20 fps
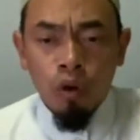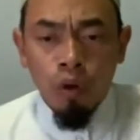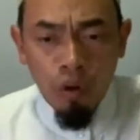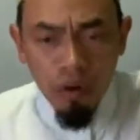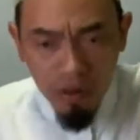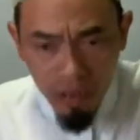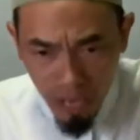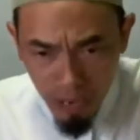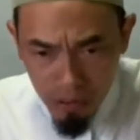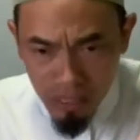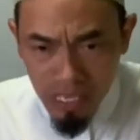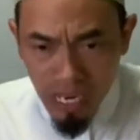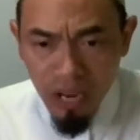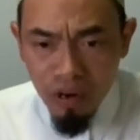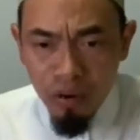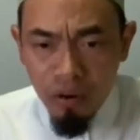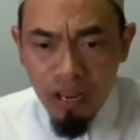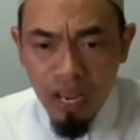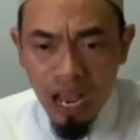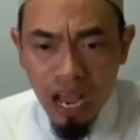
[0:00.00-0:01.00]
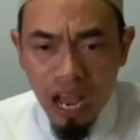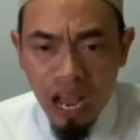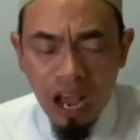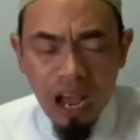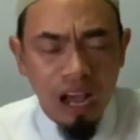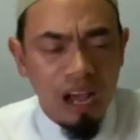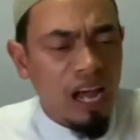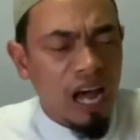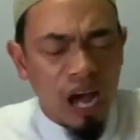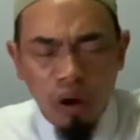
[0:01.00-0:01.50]
คนเข้าใจดุนยา
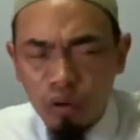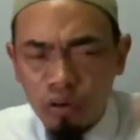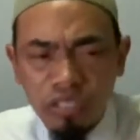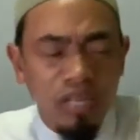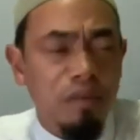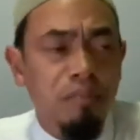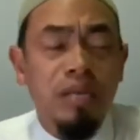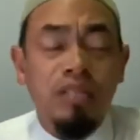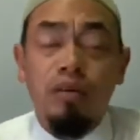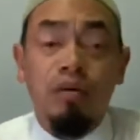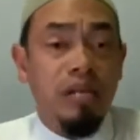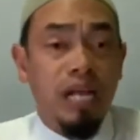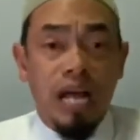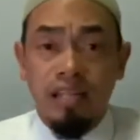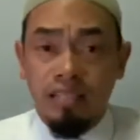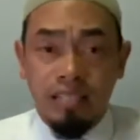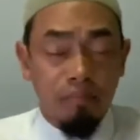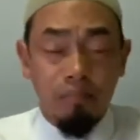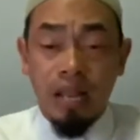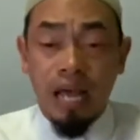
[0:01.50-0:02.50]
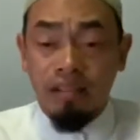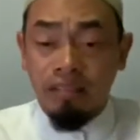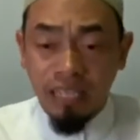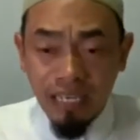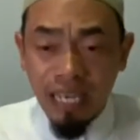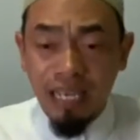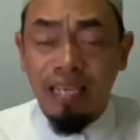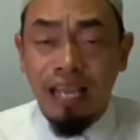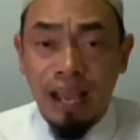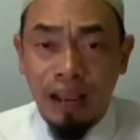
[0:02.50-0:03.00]
เขาจะไม่ต้องการตำแหน่งที่
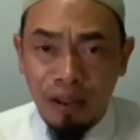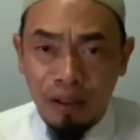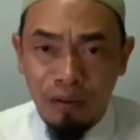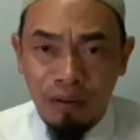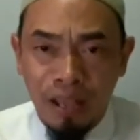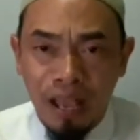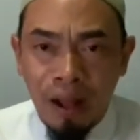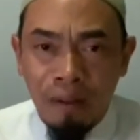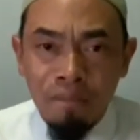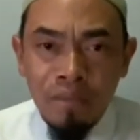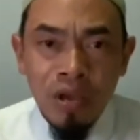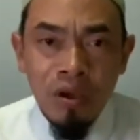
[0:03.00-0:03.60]
ยิ่งใหญ่ในดุนยา